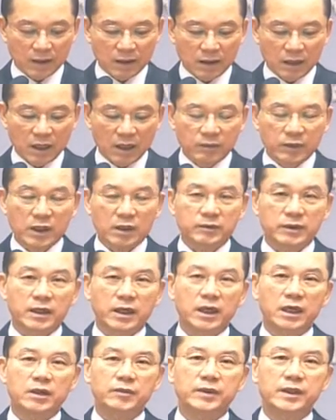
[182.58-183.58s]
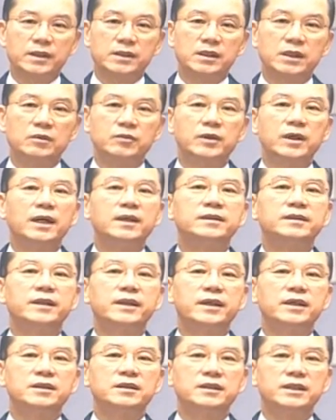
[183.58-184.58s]
아브라함은 하나님께서 너무
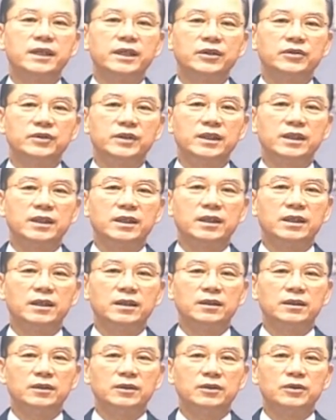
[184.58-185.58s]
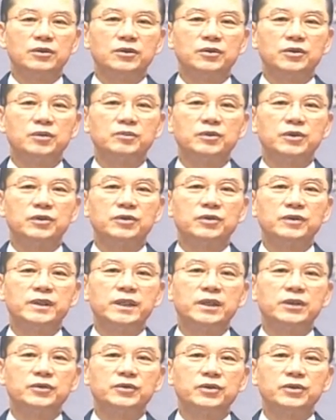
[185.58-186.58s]
간단하게 응답해 주시니까 좀 더
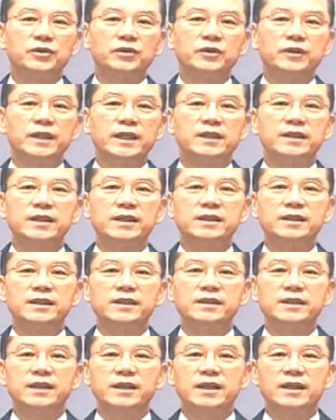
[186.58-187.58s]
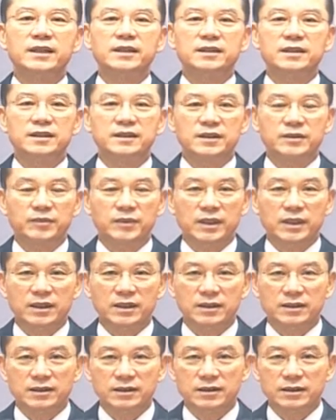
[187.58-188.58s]
숫자를 줄여도 될 것 같은 생각이 들었습니다.
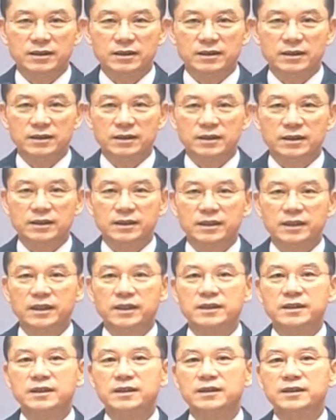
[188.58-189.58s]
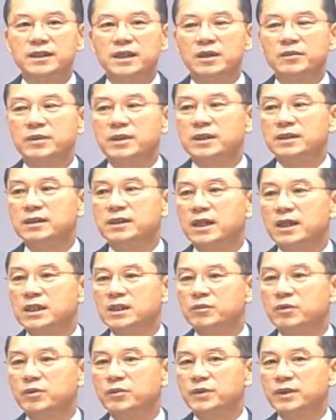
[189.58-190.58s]
그래서 그 다음에는
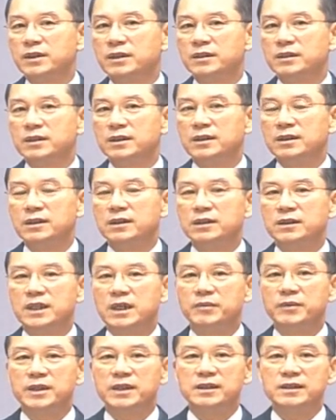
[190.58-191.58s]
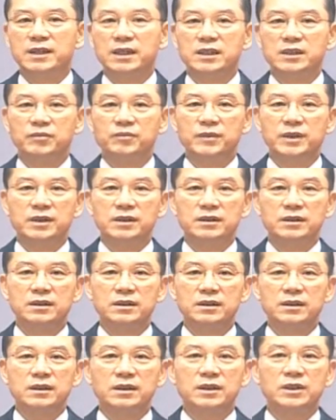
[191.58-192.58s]
45명, 그 다음에는 40명,
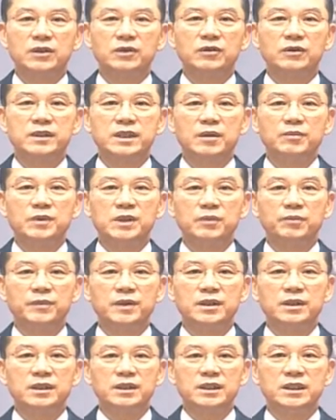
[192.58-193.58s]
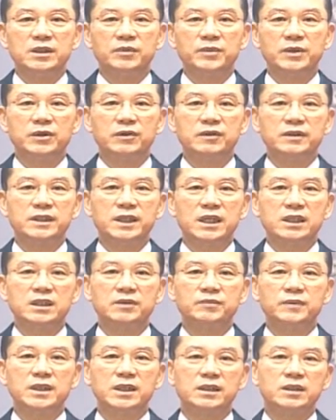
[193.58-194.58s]
그리고 30명, 20명으로
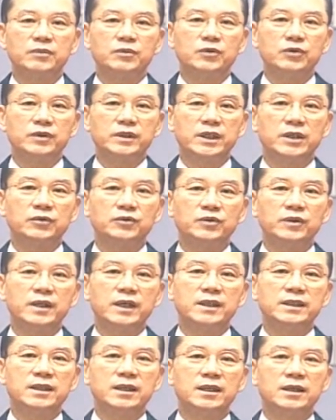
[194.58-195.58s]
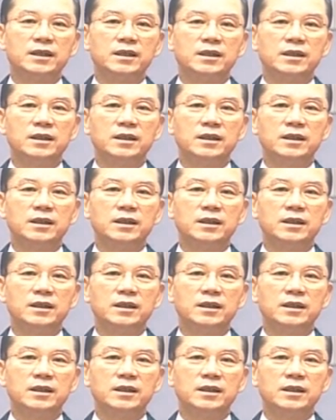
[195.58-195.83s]
차츰차츰 숫자를 줄여가다가